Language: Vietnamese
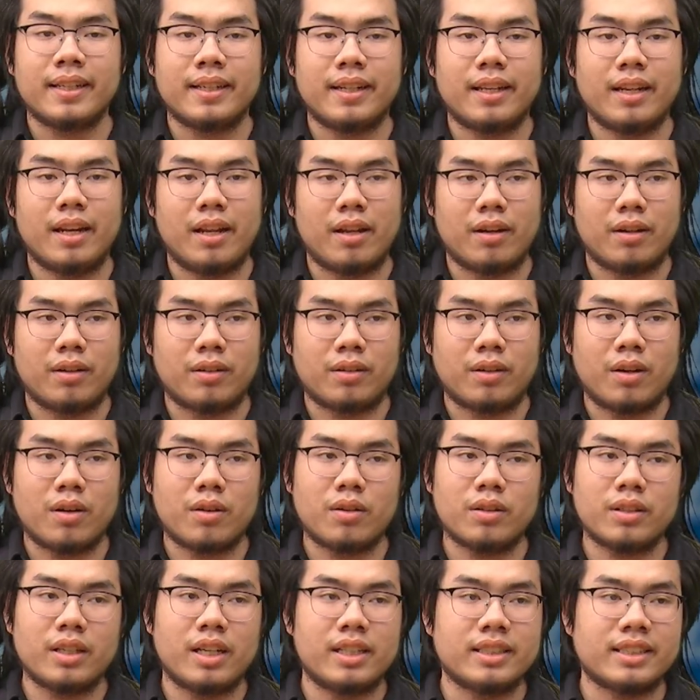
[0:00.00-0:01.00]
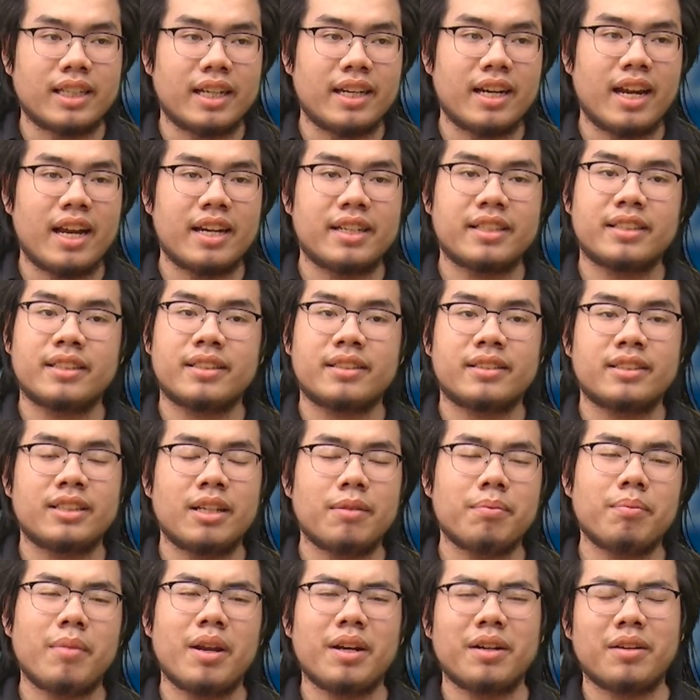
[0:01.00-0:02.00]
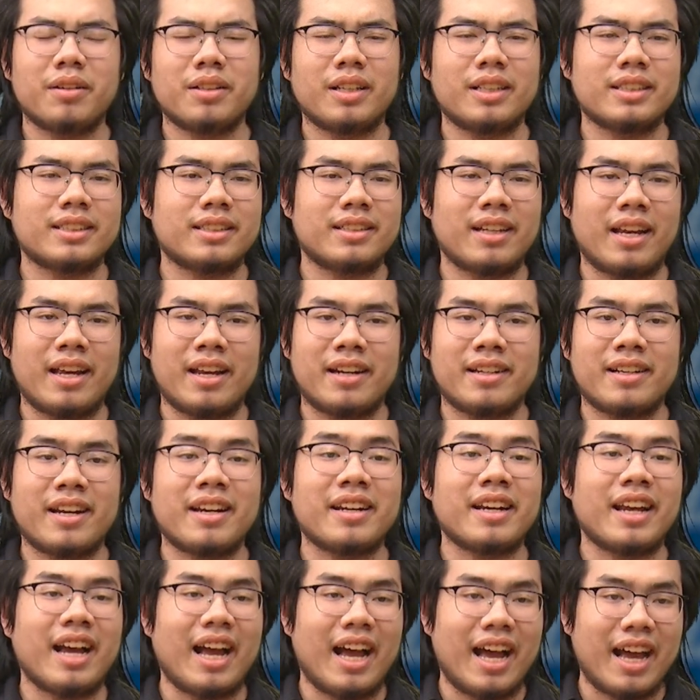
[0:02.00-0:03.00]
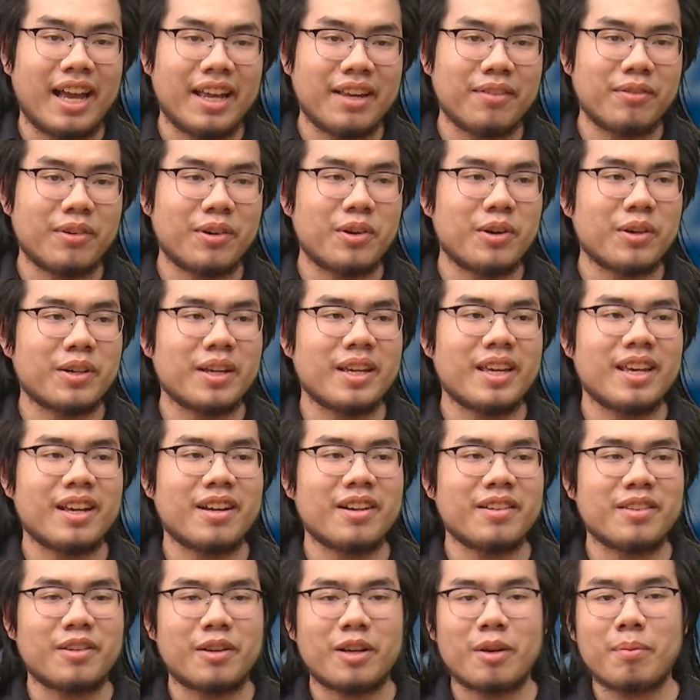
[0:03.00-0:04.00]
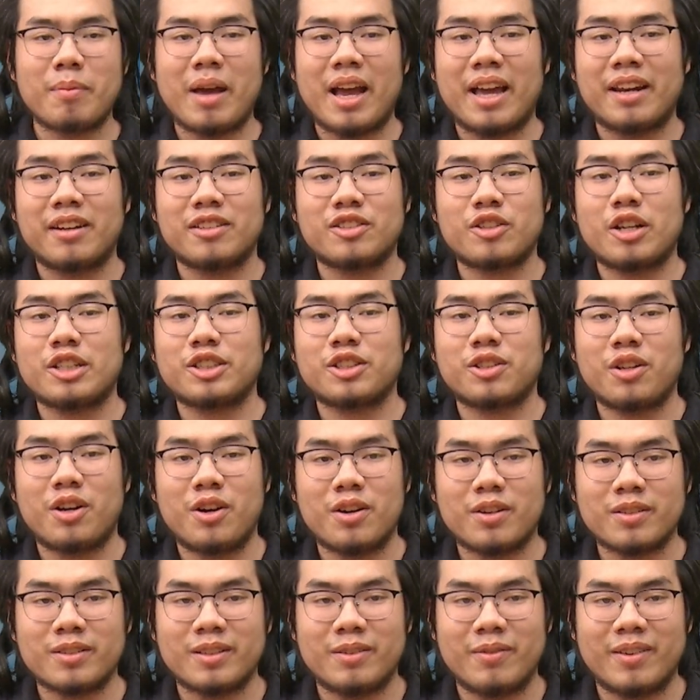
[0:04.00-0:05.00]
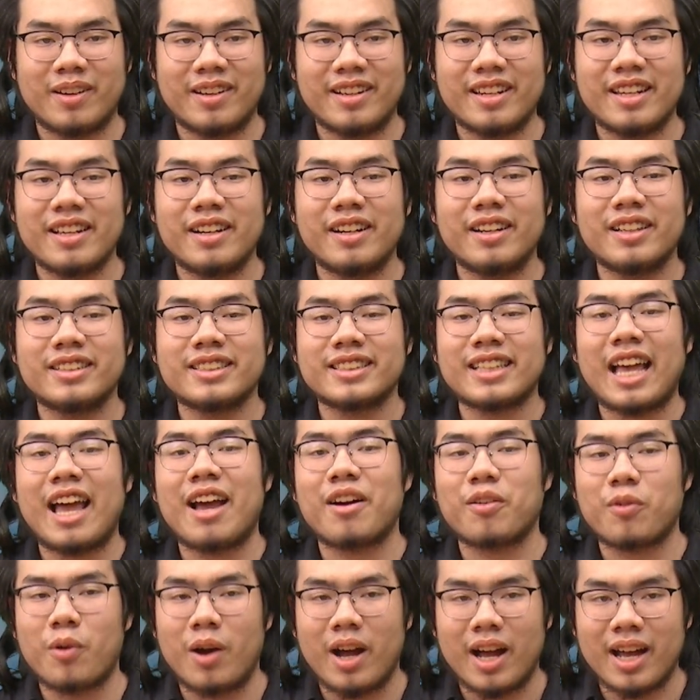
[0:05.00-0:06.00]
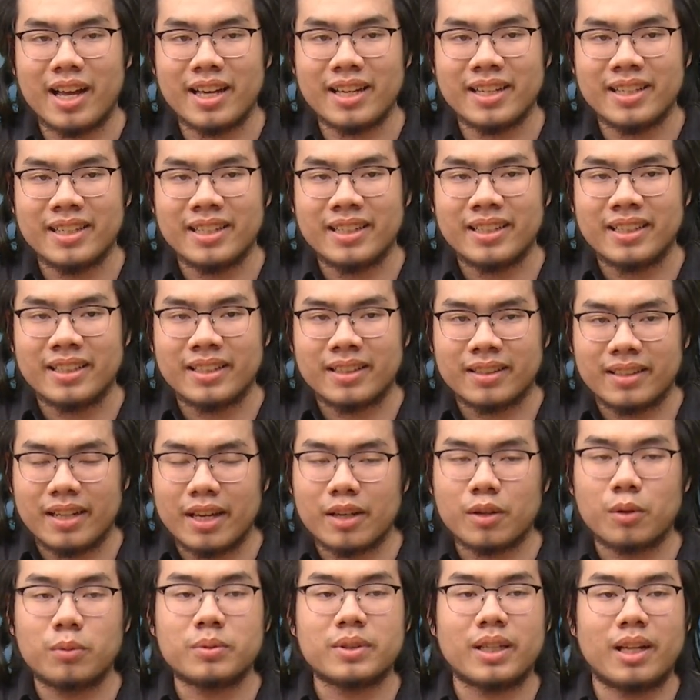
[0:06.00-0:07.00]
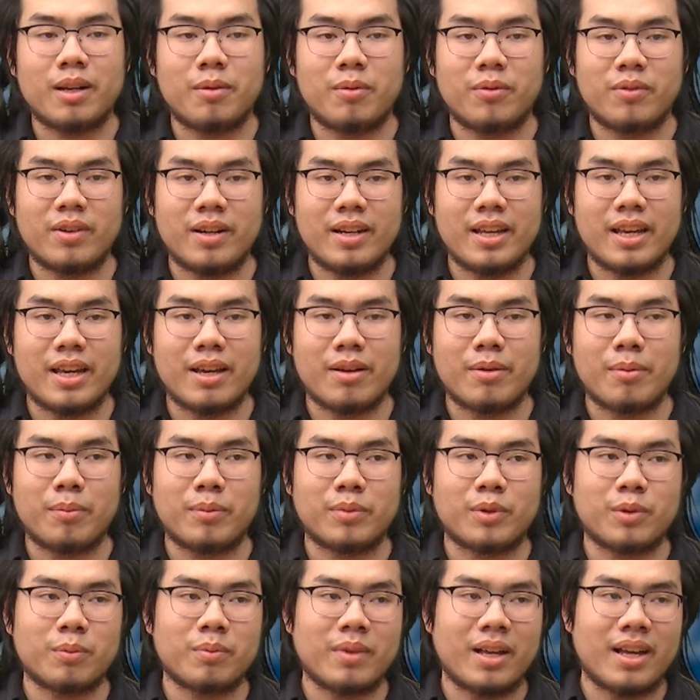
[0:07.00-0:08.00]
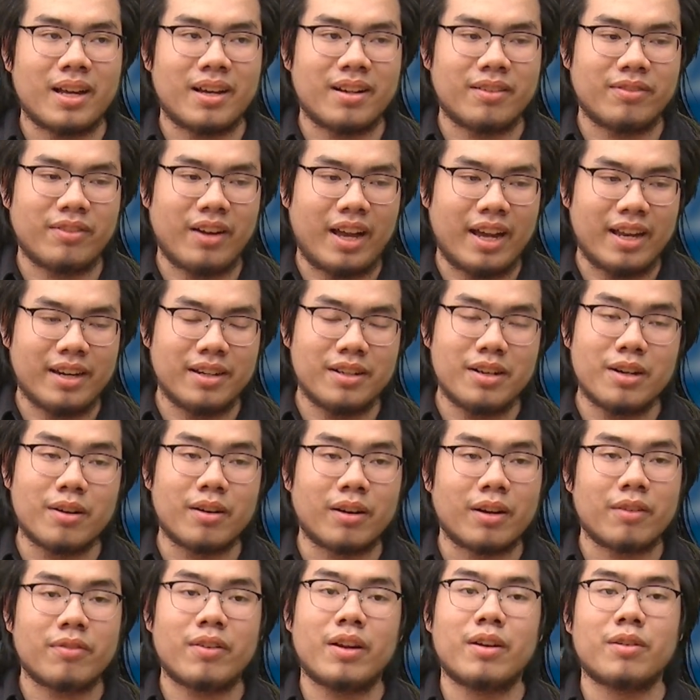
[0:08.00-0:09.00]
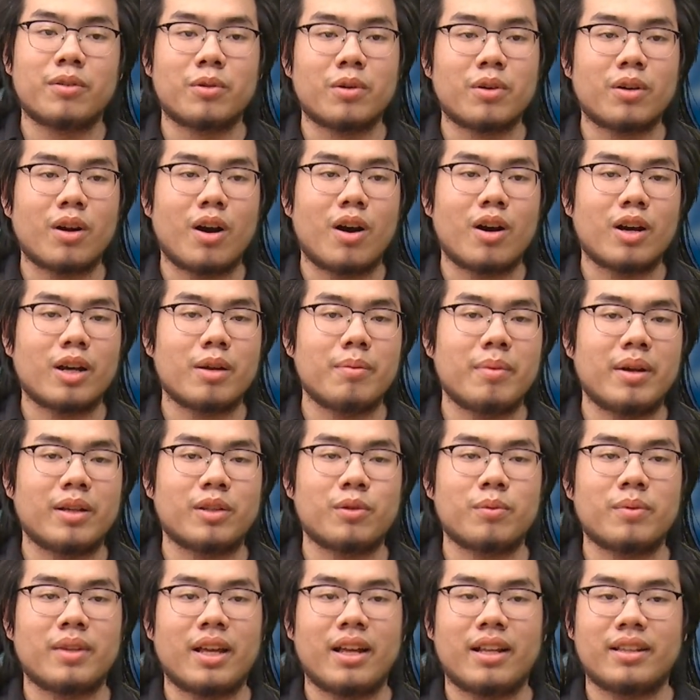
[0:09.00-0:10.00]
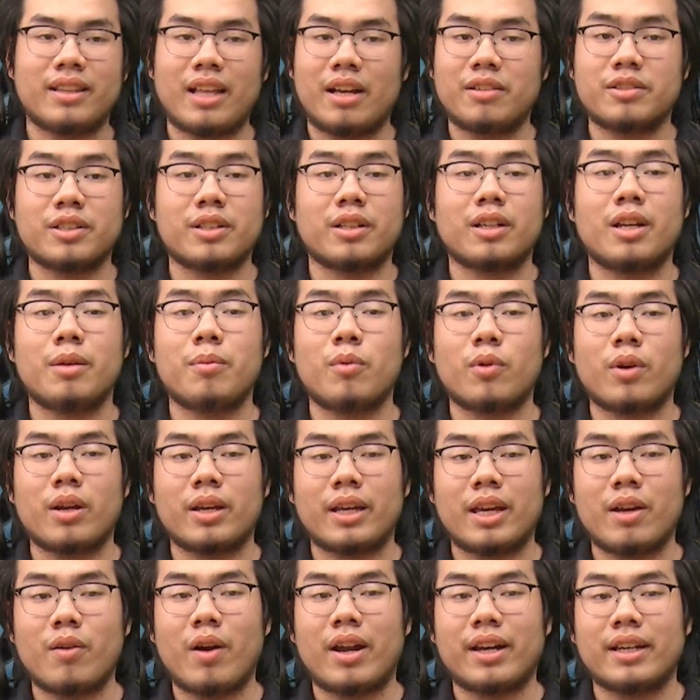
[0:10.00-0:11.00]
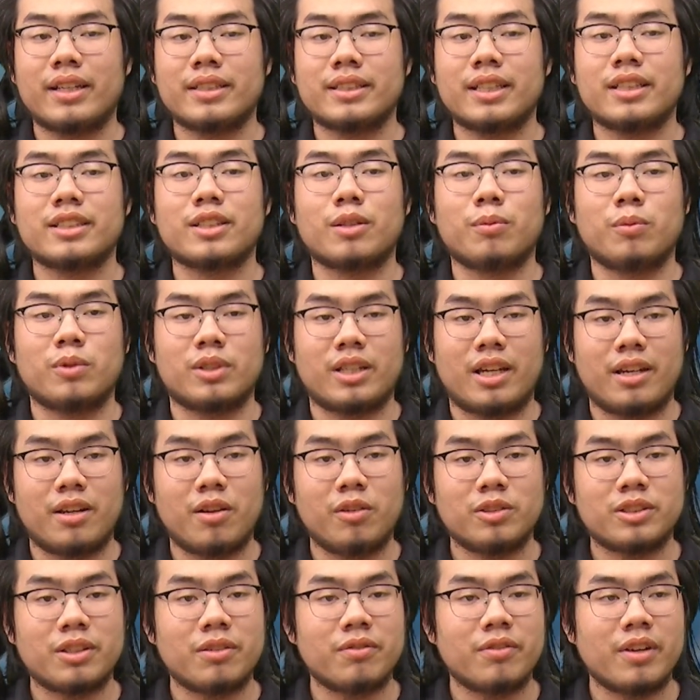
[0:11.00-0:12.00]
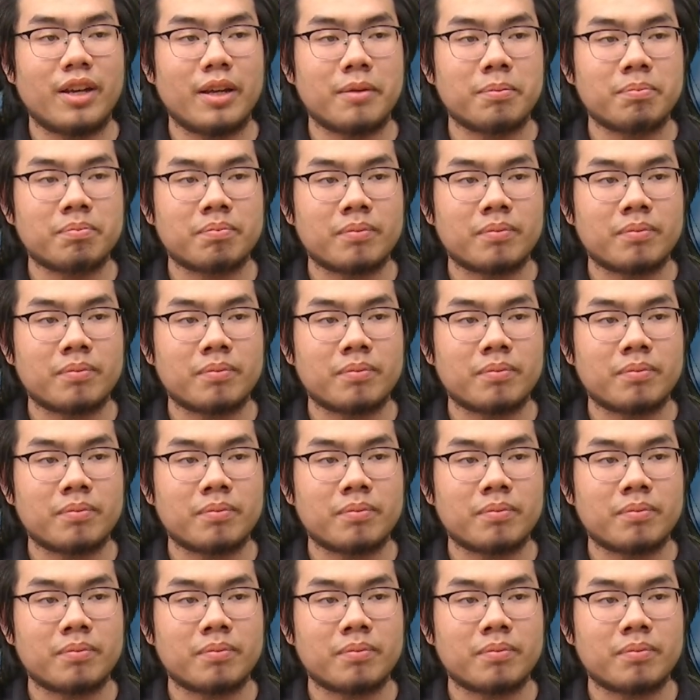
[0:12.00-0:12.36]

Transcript: nên là nó có thể xảy ra xích mích có thể xảy ra tranh cãi và đôi khi có những cái màn nó trash talk nhưng mà nó đi hơi xa quá đấy cũng sẽ là một vấn đề mà chúng ta phải đưa vào cái phần rủi ro khi mà chúng ta tạo dựng lên một cái kế hoạch để xây dựng một giải đấu sinh viên